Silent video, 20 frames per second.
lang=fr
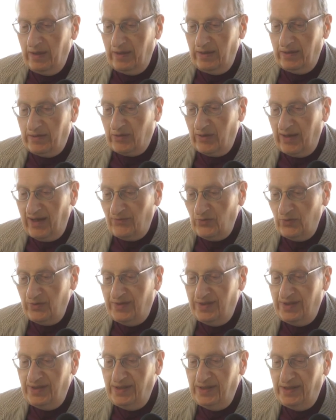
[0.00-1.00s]
cela veut
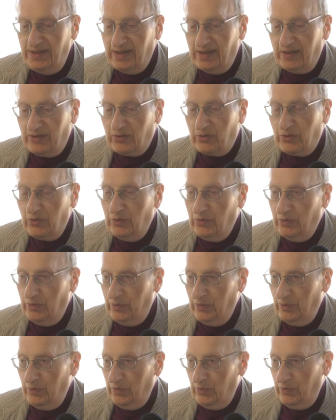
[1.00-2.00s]
dire que
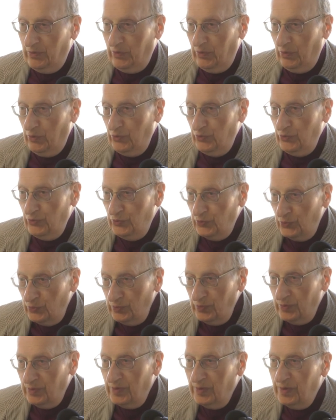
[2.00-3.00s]
le nous